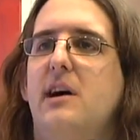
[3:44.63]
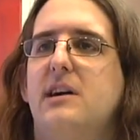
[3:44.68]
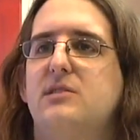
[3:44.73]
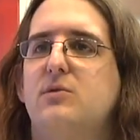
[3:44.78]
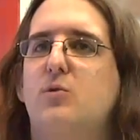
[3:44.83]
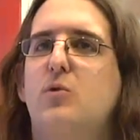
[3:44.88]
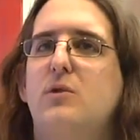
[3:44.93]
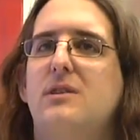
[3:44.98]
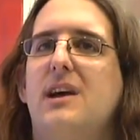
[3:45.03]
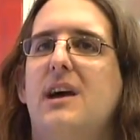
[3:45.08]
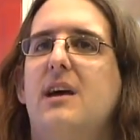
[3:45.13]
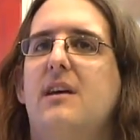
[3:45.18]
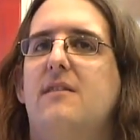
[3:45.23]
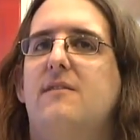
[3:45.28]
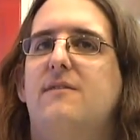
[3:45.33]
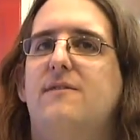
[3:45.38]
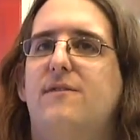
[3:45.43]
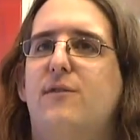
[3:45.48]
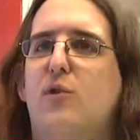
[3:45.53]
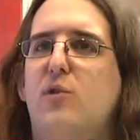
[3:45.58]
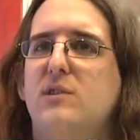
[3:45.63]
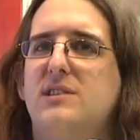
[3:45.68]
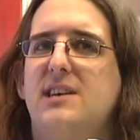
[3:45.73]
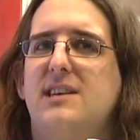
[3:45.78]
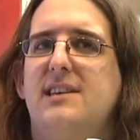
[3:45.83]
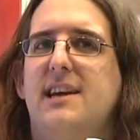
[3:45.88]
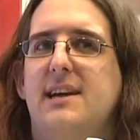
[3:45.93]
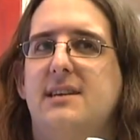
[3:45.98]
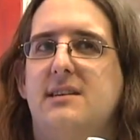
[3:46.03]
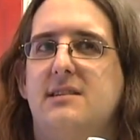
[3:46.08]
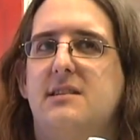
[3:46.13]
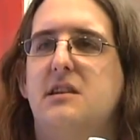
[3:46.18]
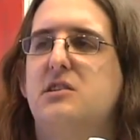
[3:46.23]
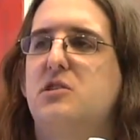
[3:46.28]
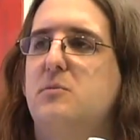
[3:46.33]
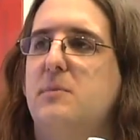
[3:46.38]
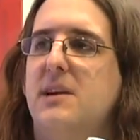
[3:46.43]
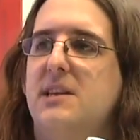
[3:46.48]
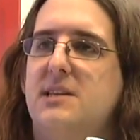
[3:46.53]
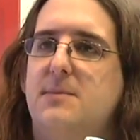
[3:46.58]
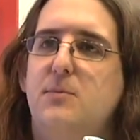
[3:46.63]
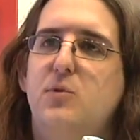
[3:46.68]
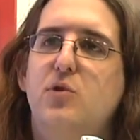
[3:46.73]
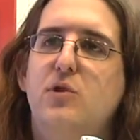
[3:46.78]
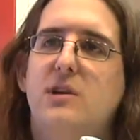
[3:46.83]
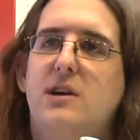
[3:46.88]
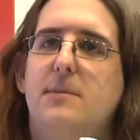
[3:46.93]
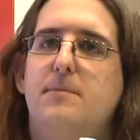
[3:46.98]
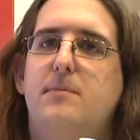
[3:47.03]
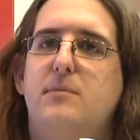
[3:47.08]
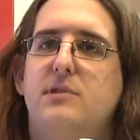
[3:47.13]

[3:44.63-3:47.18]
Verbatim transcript: Also gut, wo sich Texas Instruments Mühe gibt,